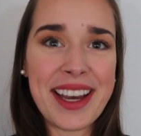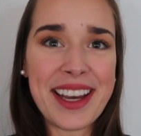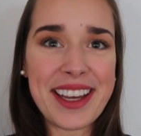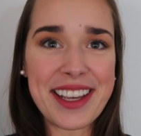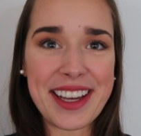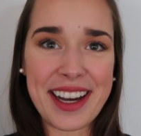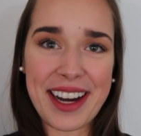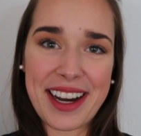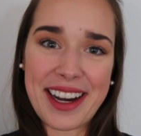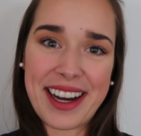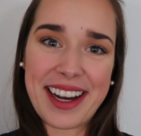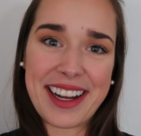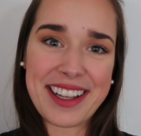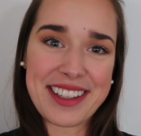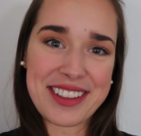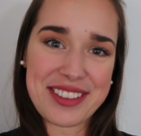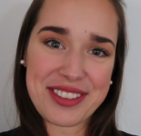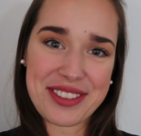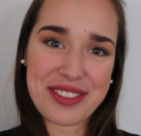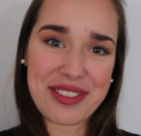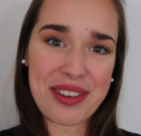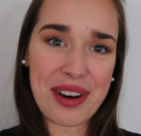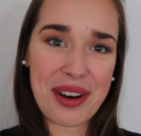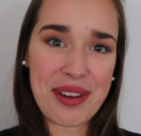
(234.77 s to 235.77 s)
Ja,
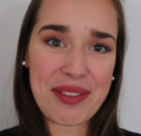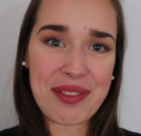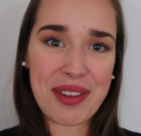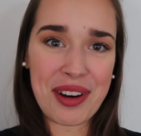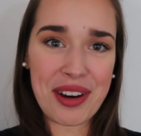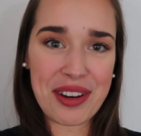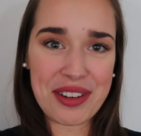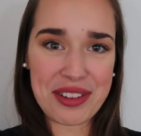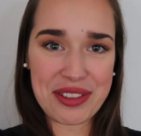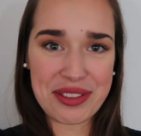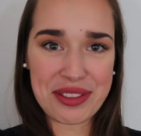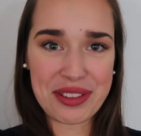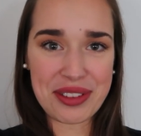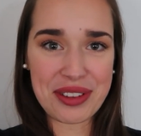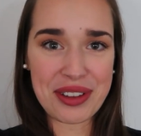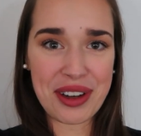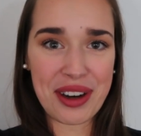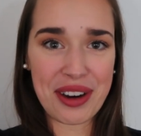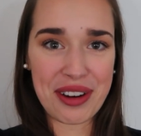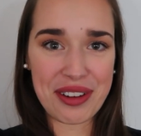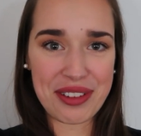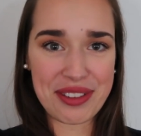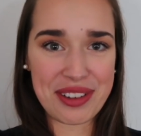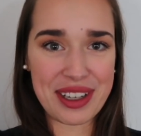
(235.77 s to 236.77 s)
also Form war heute früh
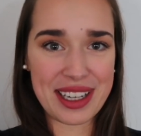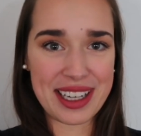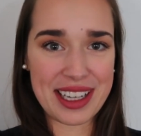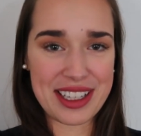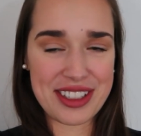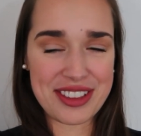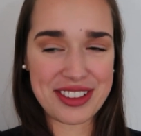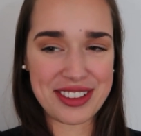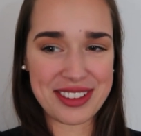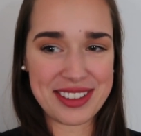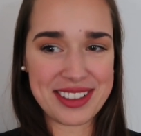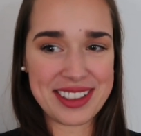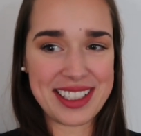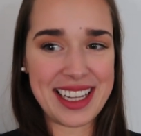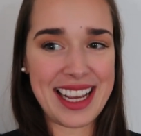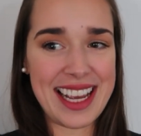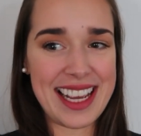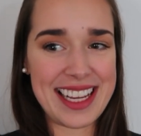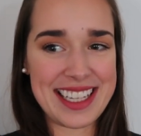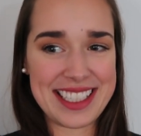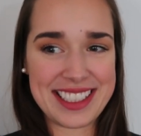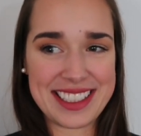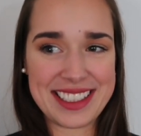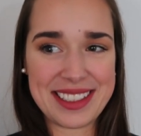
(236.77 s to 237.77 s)
auch wirklich schon
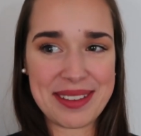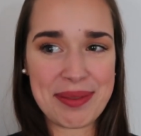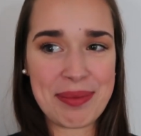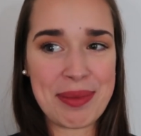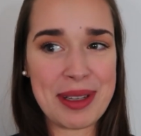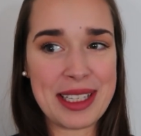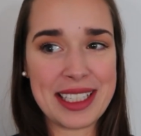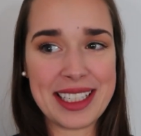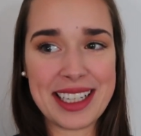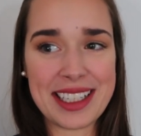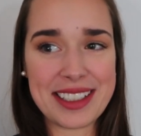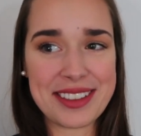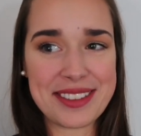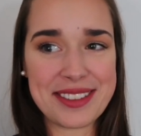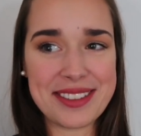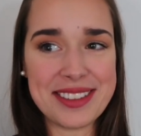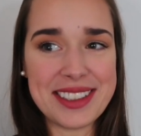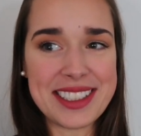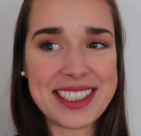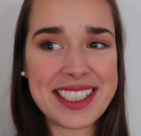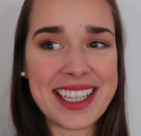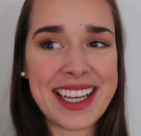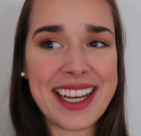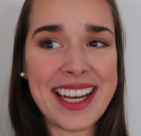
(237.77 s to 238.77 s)
echt mega
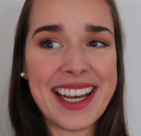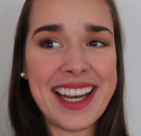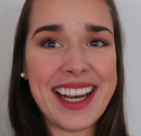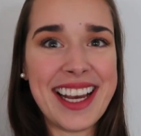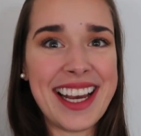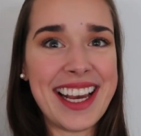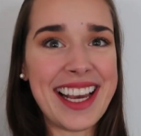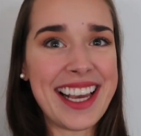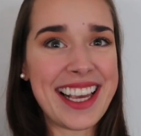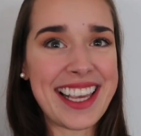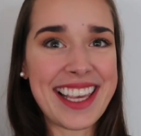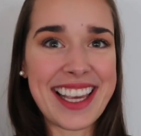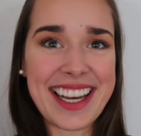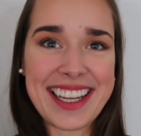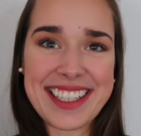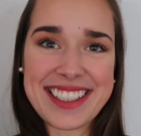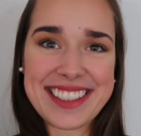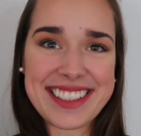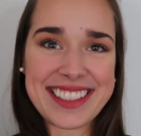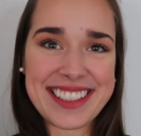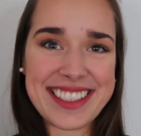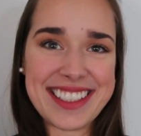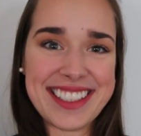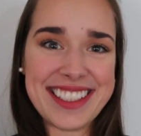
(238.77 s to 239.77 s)
gut ich
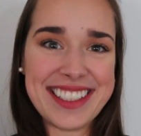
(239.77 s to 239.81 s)
hatte